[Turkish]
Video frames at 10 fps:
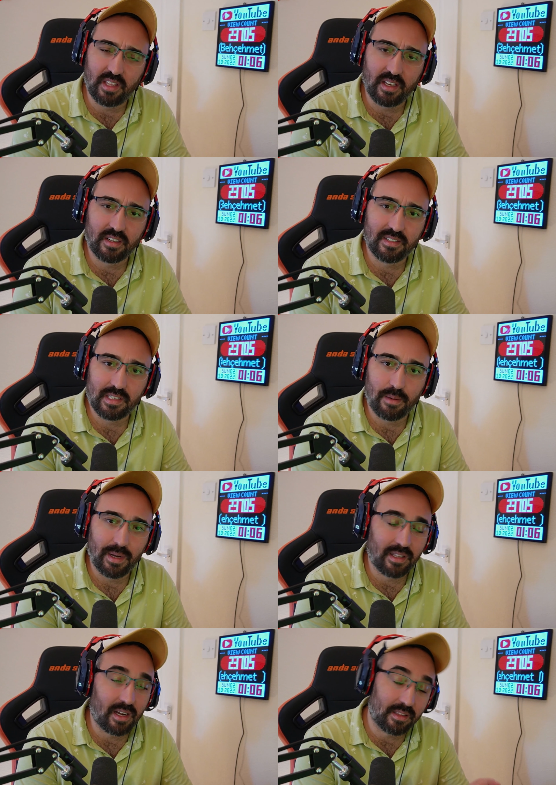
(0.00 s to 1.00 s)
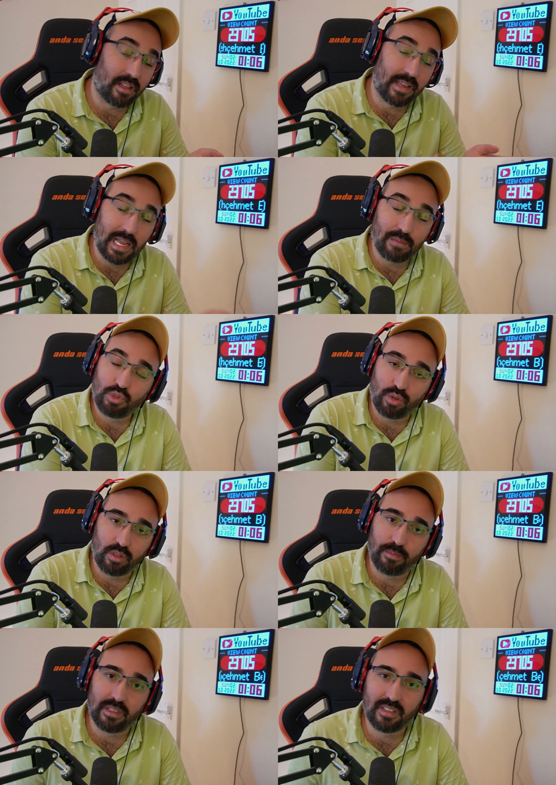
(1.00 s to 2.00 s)
yakın zamanda. Hatta gelmiş da
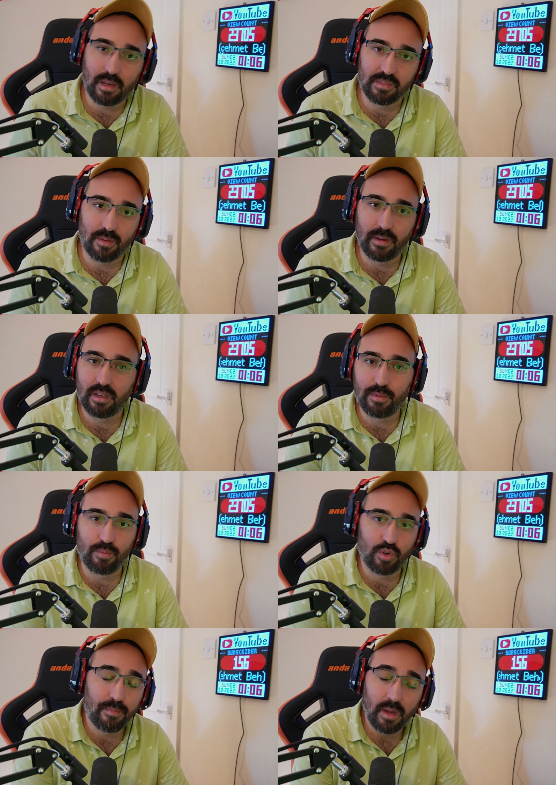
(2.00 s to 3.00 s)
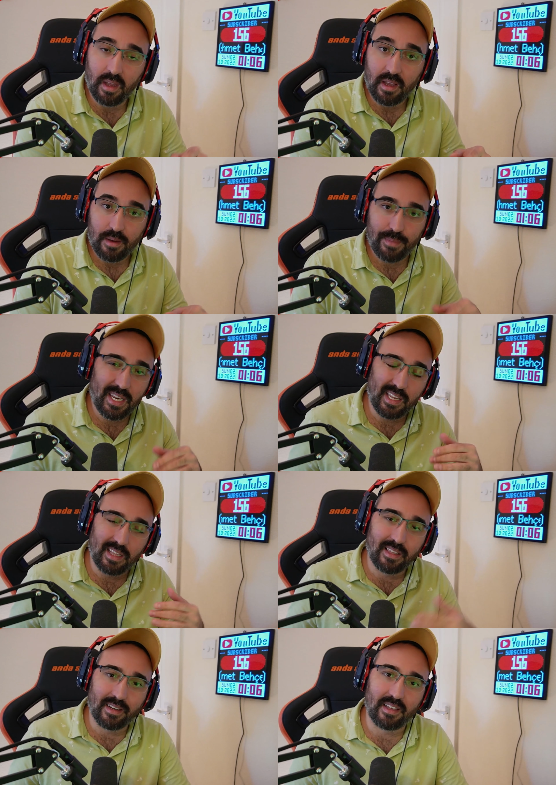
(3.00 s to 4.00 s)
olabilir. Tam zamanlı bilmiyorum. Ben
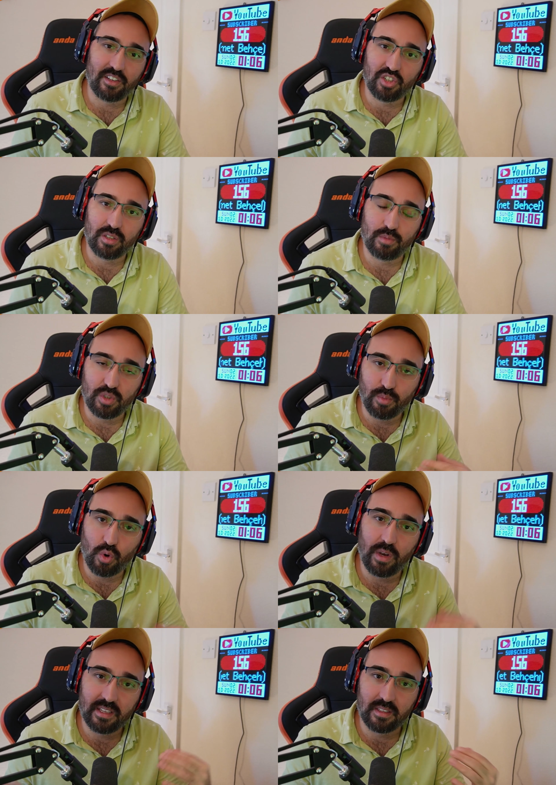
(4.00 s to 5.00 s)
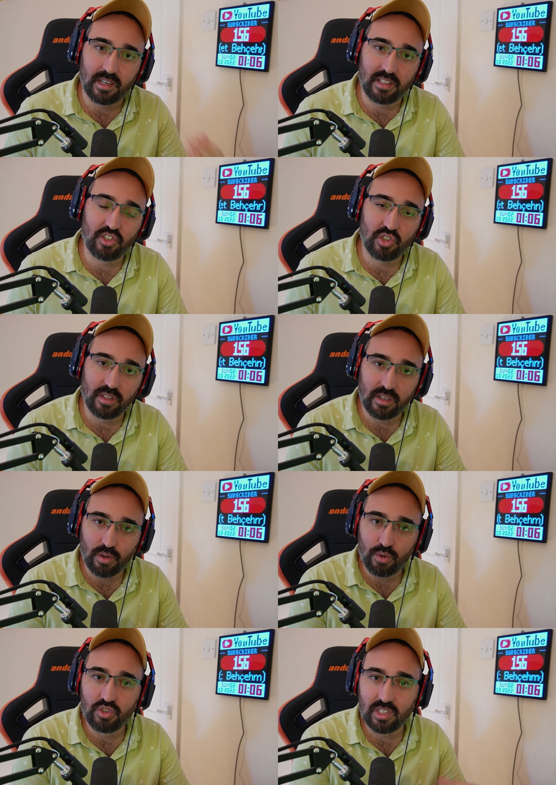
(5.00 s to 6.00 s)
İngiltere'de yaşadığım için bu Collector Edition'ları
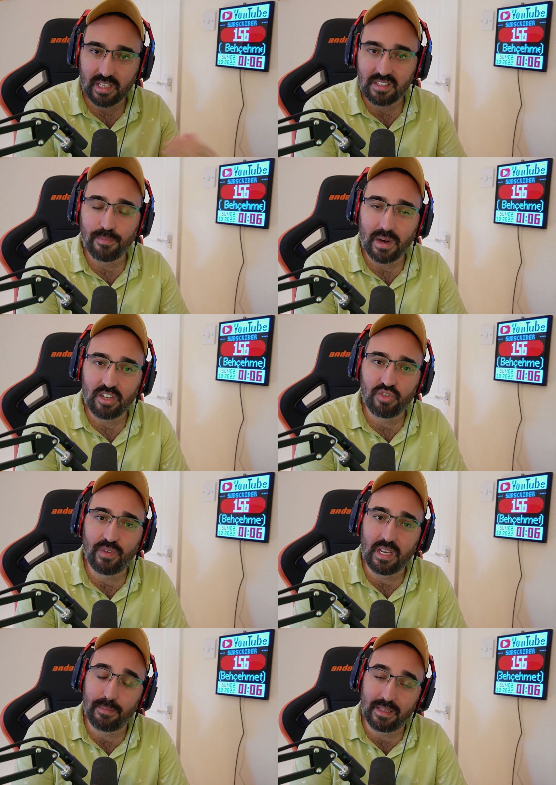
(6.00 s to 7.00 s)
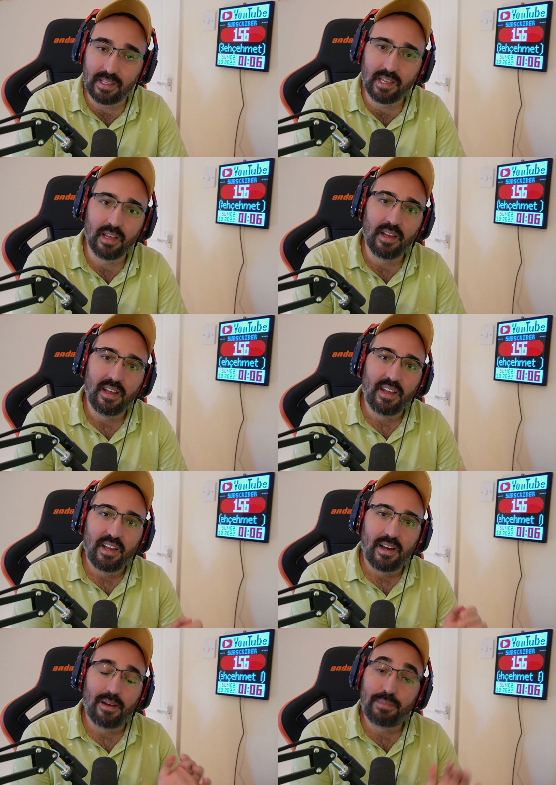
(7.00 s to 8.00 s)
önceden sipariş verebildik.
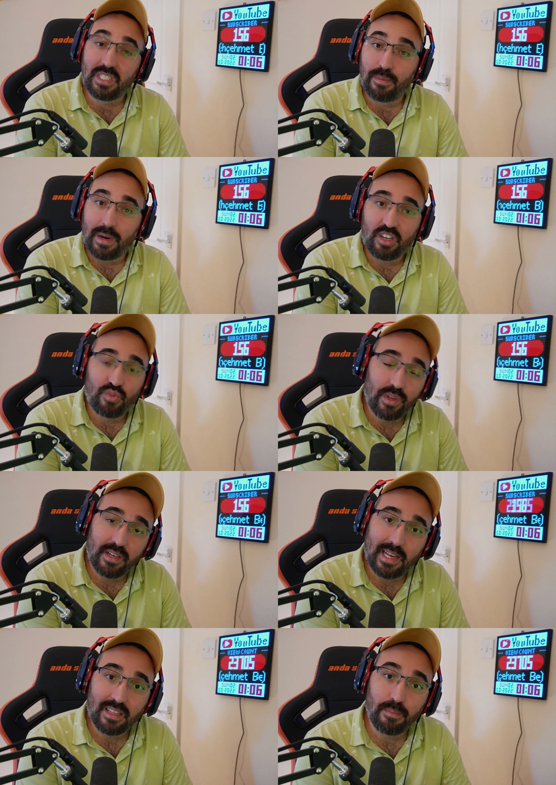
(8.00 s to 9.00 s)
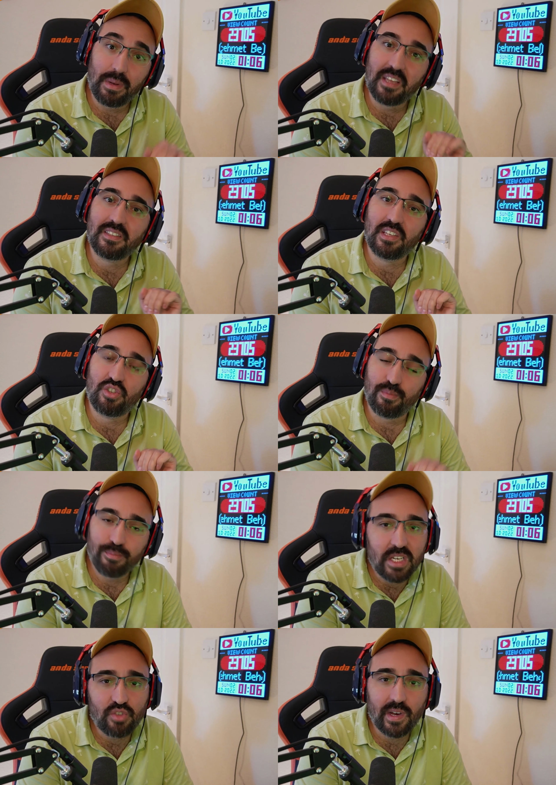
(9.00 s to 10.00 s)
Ee, biz sipariş verirken de PlayStation
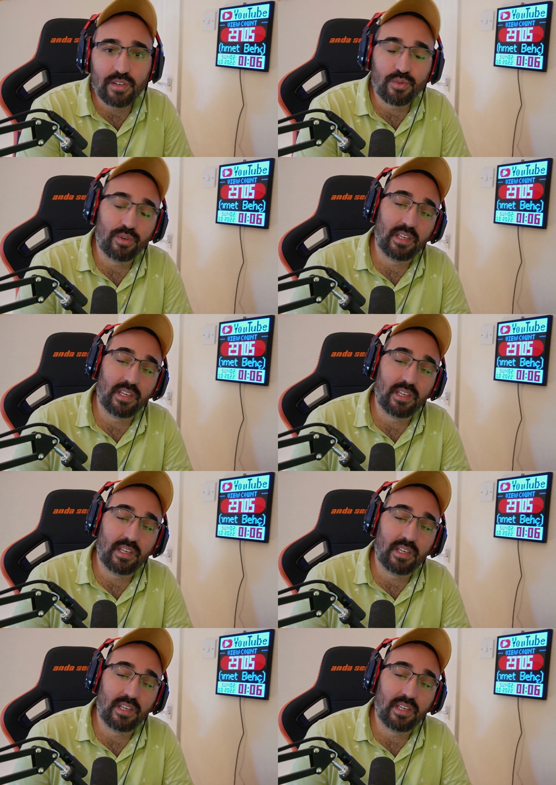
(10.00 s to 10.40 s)
5 versiyonu